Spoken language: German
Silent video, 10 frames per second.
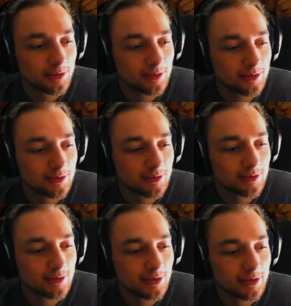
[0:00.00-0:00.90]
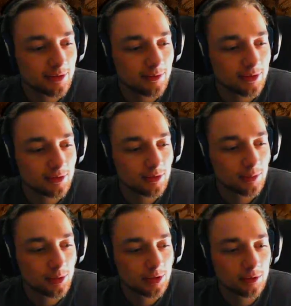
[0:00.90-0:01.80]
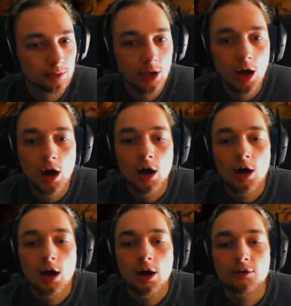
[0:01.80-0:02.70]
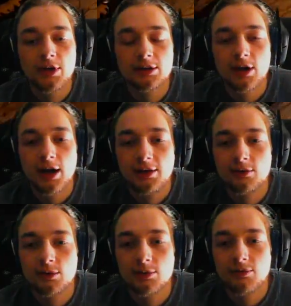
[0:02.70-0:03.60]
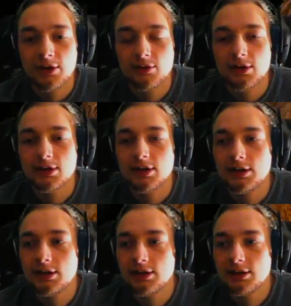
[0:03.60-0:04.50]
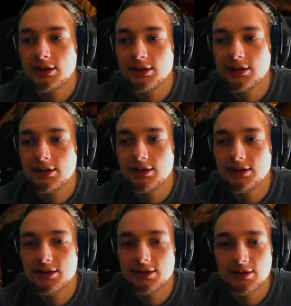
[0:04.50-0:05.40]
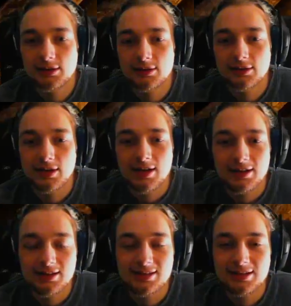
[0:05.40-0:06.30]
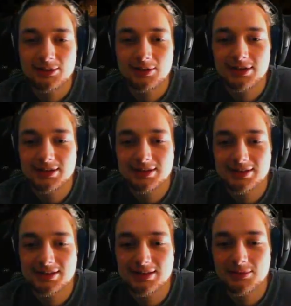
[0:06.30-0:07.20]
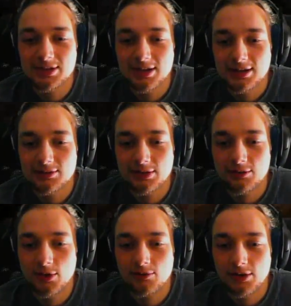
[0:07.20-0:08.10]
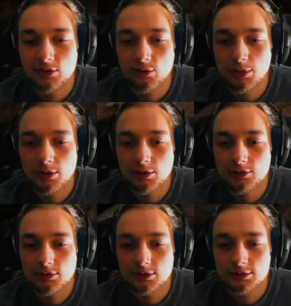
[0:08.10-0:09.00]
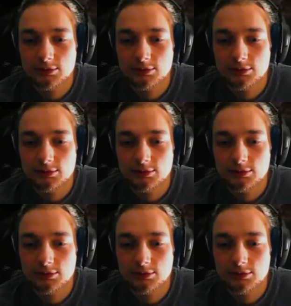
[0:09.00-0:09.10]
Bei uns zählt das Wasser noch mit dazu. Wegen der Heizung im Wasser. Ah. Das ist natürlich ein, ziemlich krass, wenn du warm Wasser verbrauchst.